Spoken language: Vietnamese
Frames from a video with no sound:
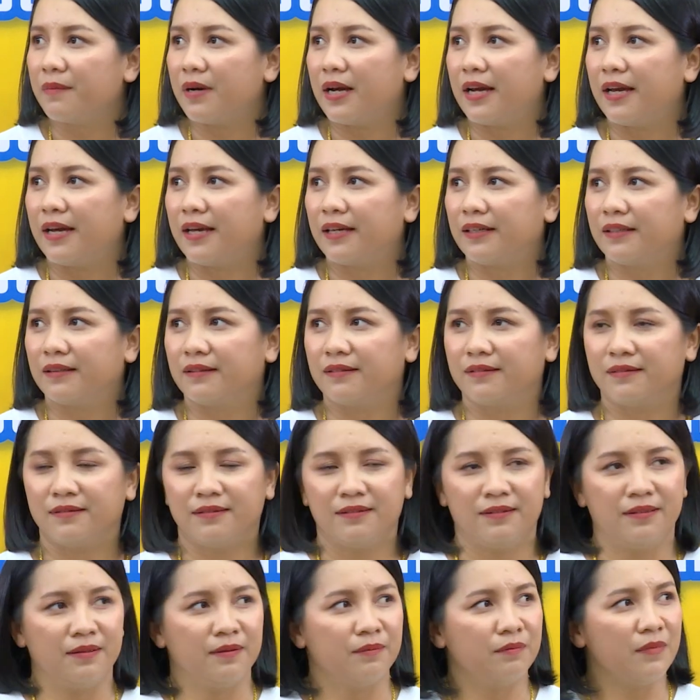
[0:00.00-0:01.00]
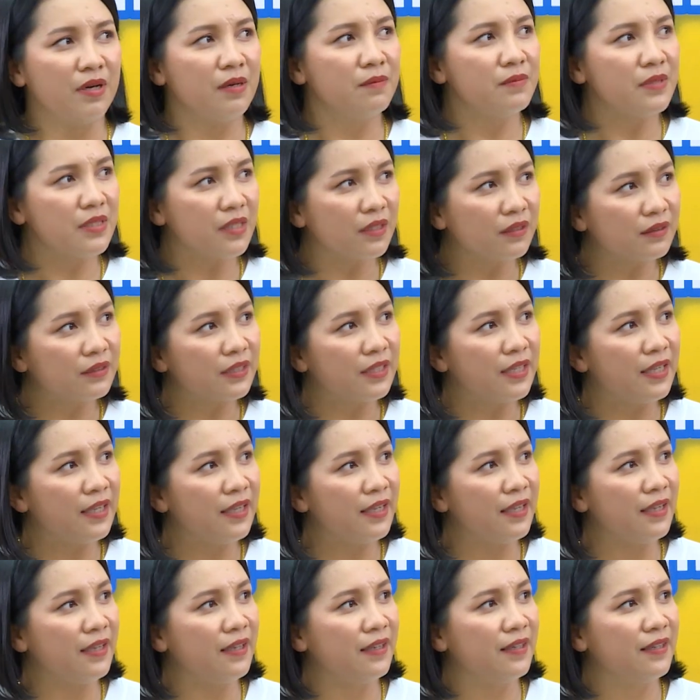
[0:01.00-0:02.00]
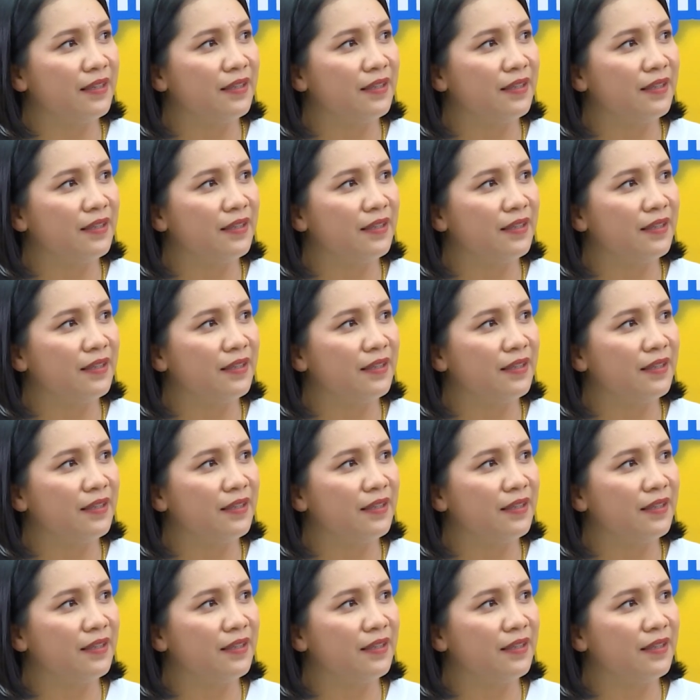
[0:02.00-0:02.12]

bài bằng chân té